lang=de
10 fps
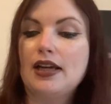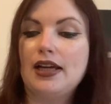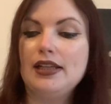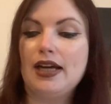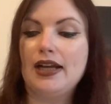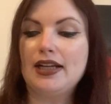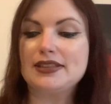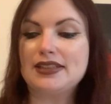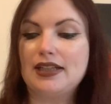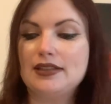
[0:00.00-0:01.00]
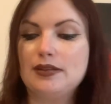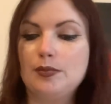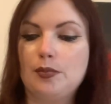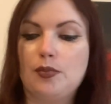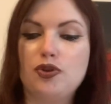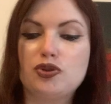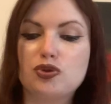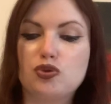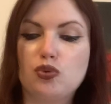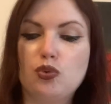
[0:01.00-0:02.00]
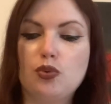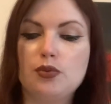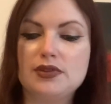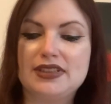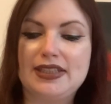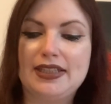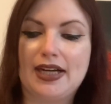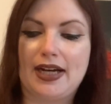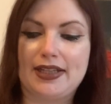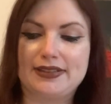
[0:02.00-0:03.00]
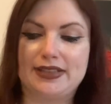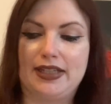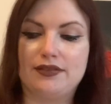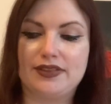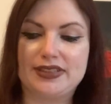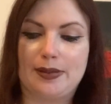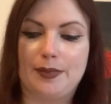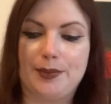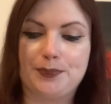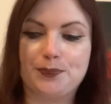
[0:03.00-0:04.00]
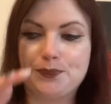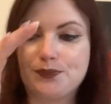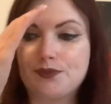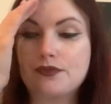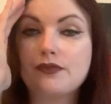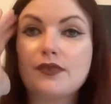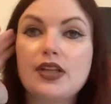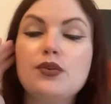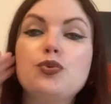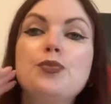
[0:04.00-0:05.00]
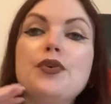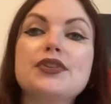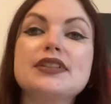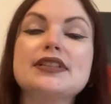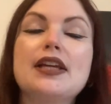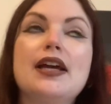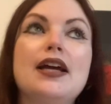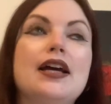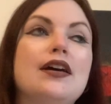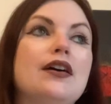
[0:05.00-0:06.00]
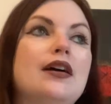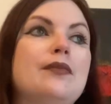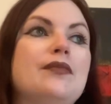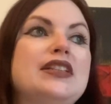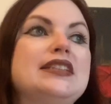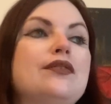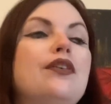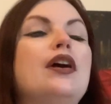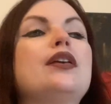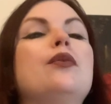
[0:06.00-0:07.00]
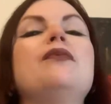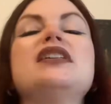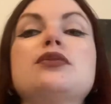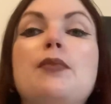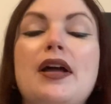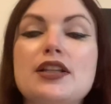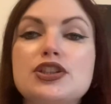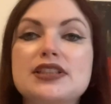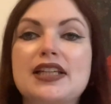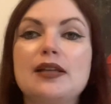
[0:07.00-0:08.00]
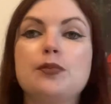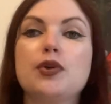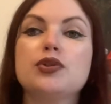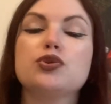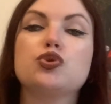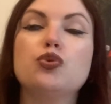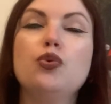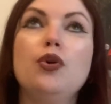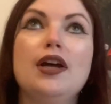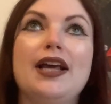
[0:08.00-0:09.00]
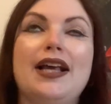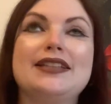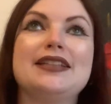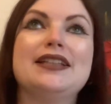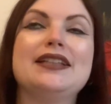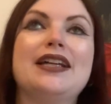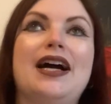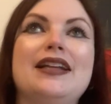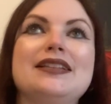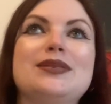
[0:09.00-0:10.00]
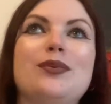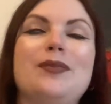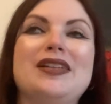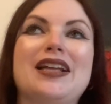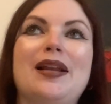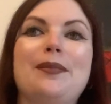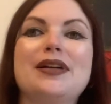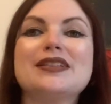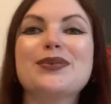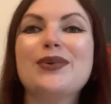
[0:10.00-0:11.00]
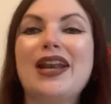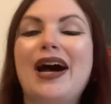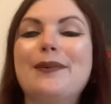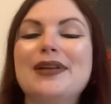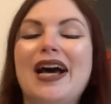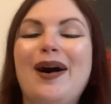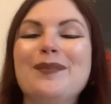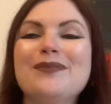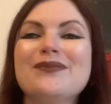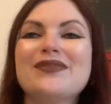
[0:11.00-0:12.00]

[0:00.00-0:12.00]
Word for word: In einer Sache möchtest du siegreich sein, Wassermann. Und du möchtest, ähm, wenn es hier wirklich um was Romantisches geht, möchtest du, ich sehe dich gerade so mit deiner Person Arm in Arm.